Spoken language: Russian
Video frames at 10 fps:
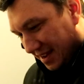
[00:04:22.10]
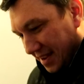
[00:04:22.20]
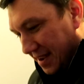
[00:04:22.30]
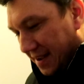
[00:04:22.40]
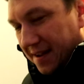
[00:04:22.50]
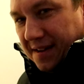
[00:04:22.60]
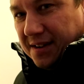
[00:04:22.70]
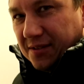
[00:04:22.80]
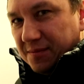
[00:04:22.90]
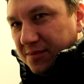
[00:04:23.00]
он-то
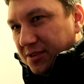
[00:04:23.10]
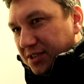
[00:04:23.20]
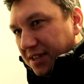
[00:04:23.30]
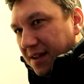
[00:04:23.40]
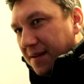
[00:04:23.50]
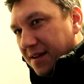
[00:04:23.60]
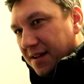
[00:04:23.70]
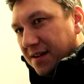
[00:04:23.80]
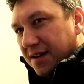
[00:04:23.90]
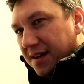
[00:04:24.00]
может. Он может. Это
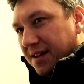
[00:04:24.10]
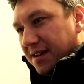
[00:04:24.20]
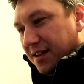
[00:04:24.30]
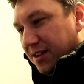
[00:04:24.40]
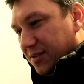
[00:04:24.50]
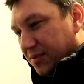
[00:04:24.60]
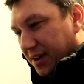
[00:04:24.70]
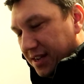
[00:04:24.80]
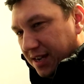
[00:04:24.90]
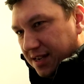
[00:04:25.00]
кто? Он,
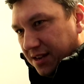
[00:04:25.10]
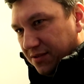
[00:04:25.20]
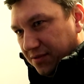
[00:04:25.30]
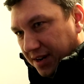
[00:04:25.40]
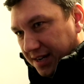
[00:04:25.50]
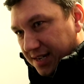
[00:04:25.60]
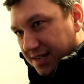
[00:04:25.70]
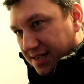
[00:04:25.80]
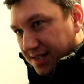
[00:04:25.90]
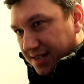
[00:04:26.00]
видишь. Дядя Юра.
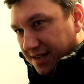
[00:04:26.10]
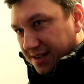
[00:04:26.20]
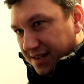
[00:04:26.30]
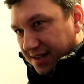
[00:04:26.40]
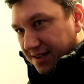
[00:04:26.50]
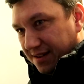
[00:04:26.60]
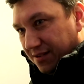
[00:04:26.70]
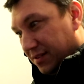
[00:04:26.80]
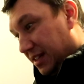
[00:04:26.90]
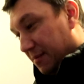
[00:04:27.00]
Дядя Юра шкаф.
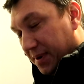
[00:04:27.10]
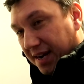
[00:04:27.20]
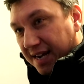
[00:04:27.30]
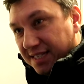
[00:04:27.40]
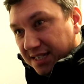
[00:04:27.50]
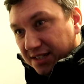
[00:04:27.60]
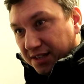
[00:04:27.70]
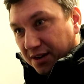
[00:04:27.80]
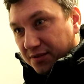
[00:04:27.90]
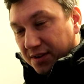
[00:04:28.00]
Он к нам а,
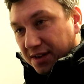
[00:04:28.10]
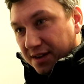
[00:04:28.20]
приходил такой.